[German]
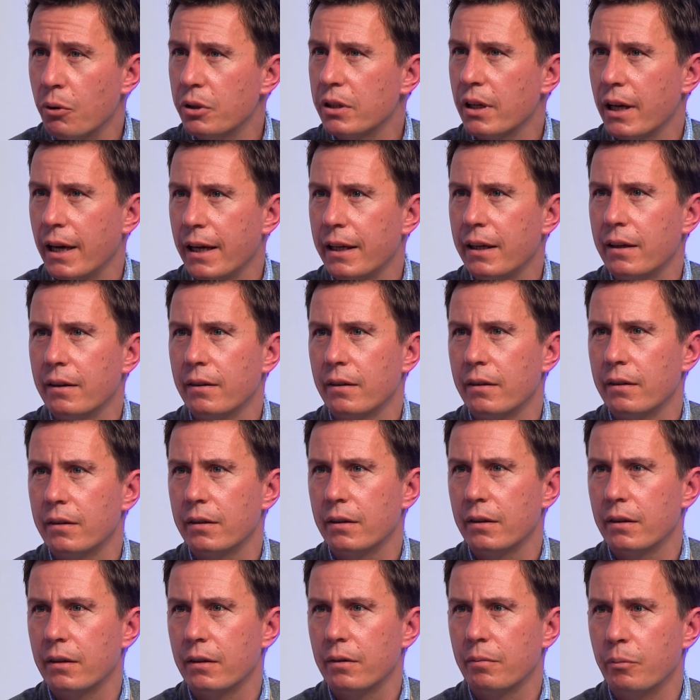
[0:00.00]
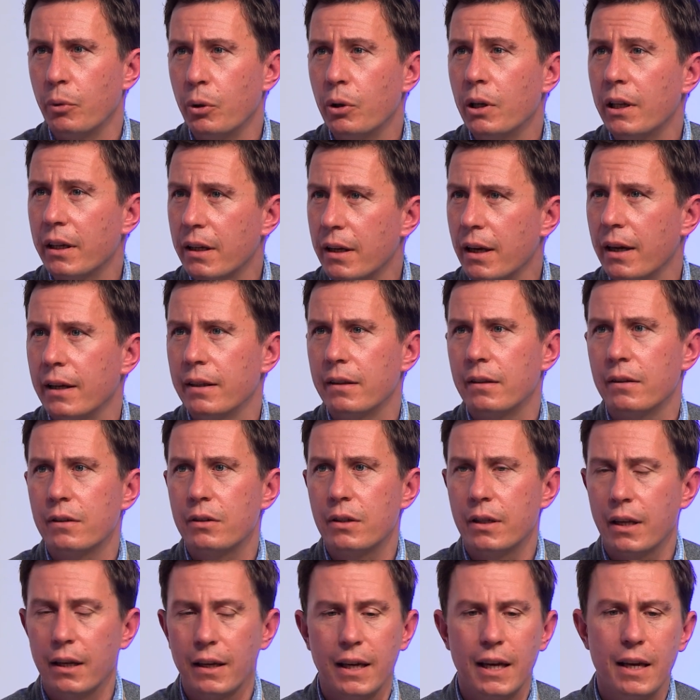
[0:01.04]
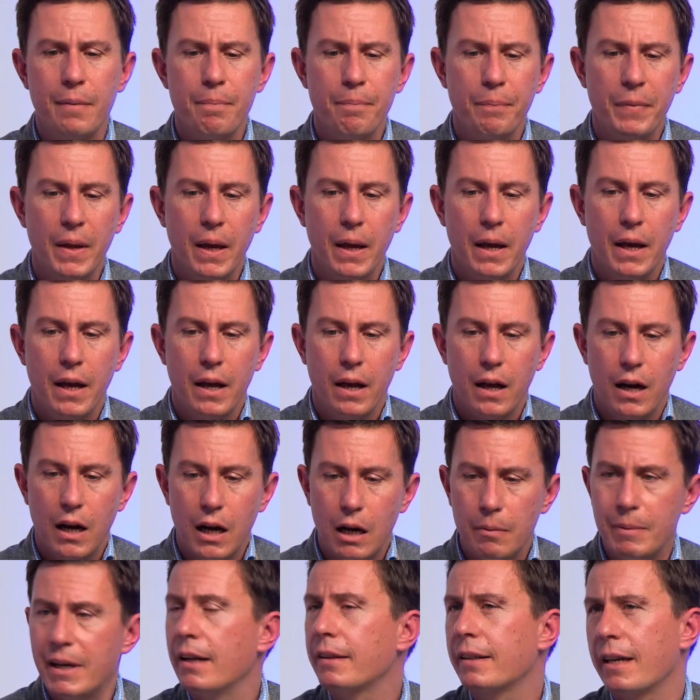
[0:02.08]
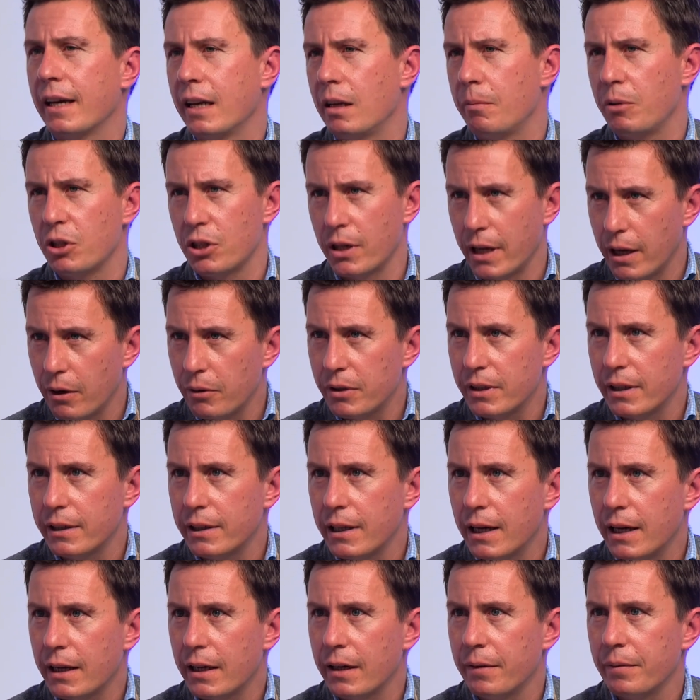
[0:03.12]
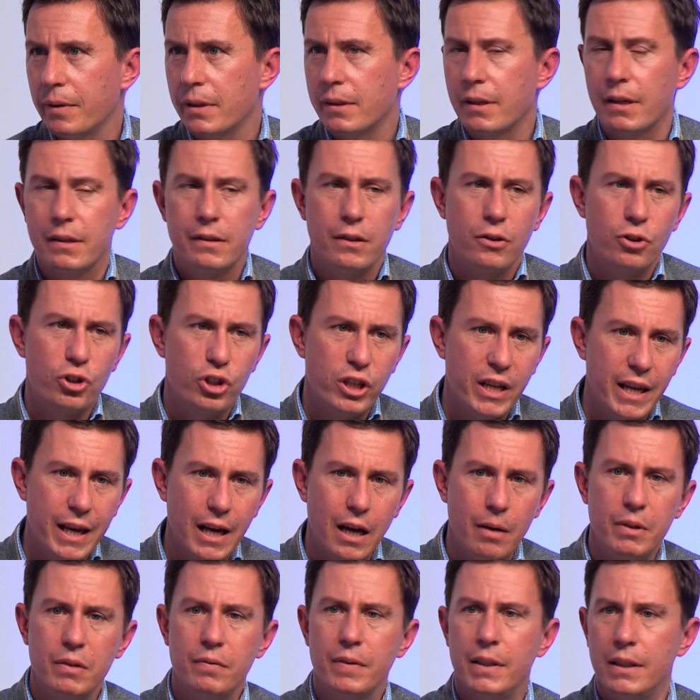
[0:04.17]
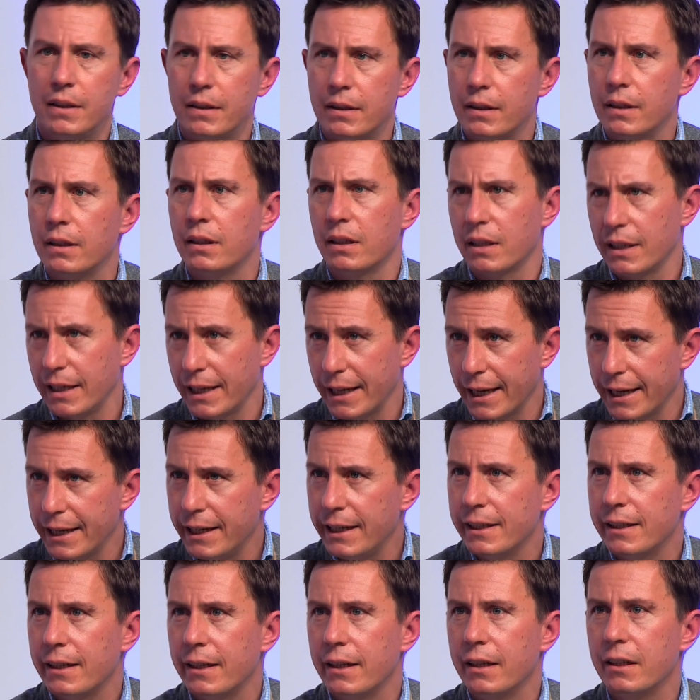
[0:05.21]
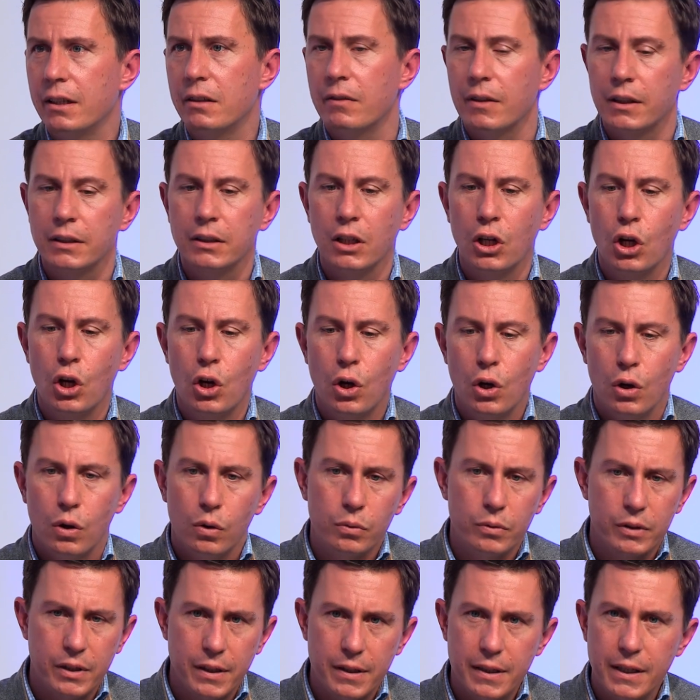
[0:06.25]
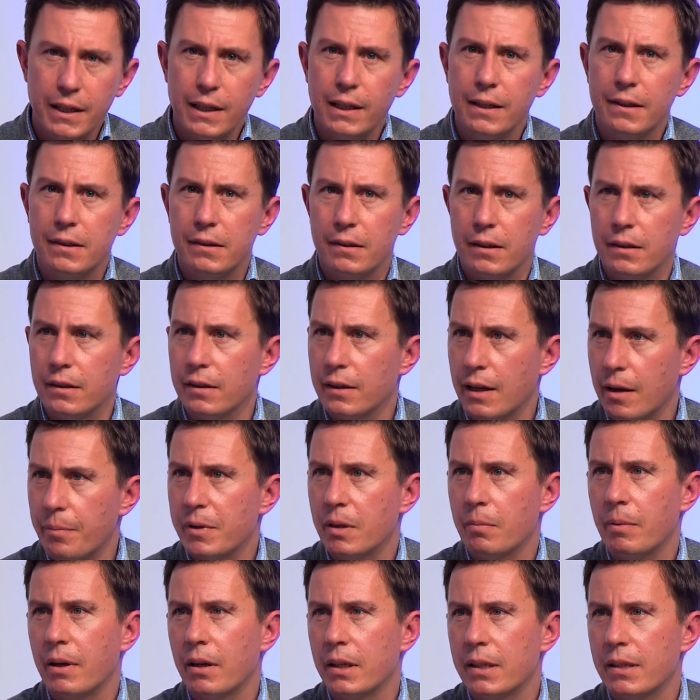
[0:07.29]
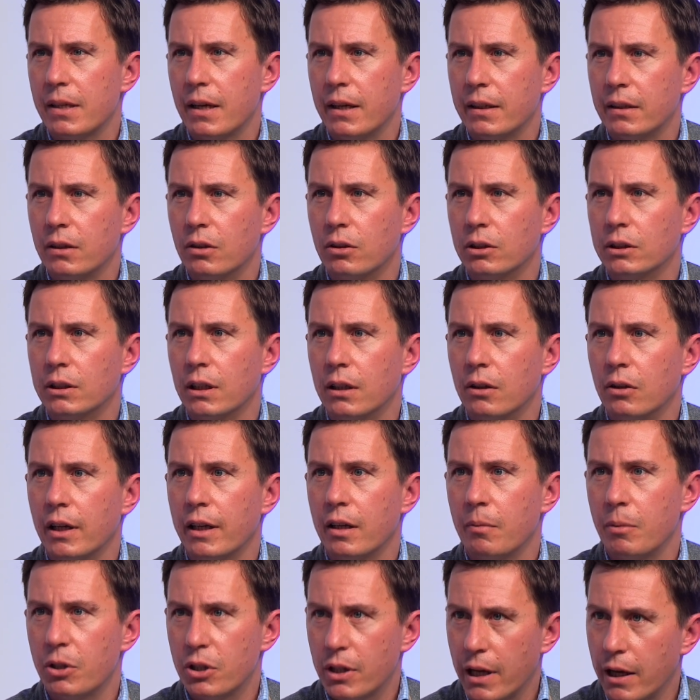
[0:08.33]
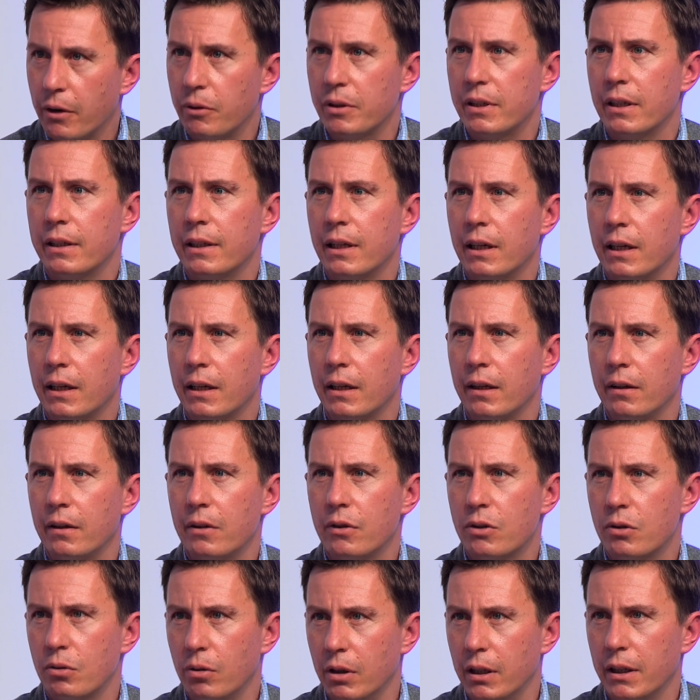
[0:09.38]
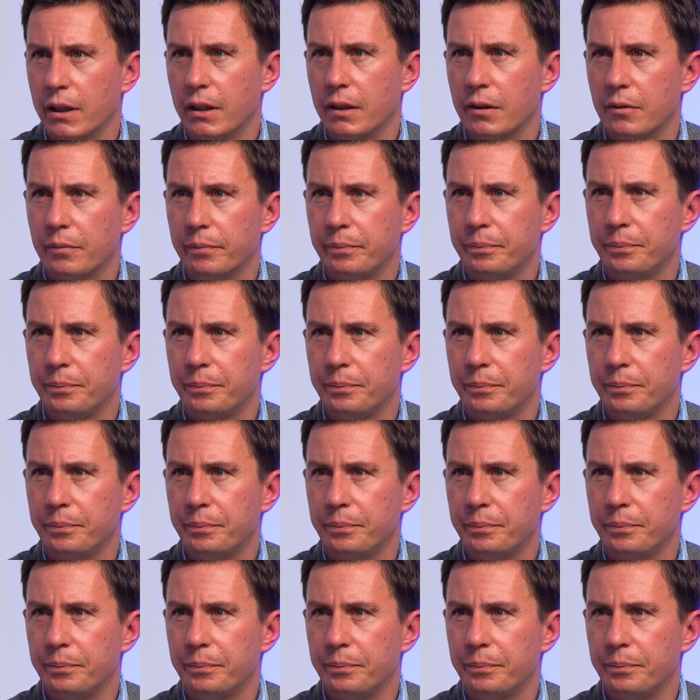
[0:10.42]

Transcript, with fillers: ausreichend äh, Möglichkeiten gegeben aber er hat keine Beschneiungsanlage, das heißt, im schneearmen Winter kränkelt er etwas und das Ziel ist es, in absehbarer Zeit dort auch eine Beschneiungsanlage zu errichten.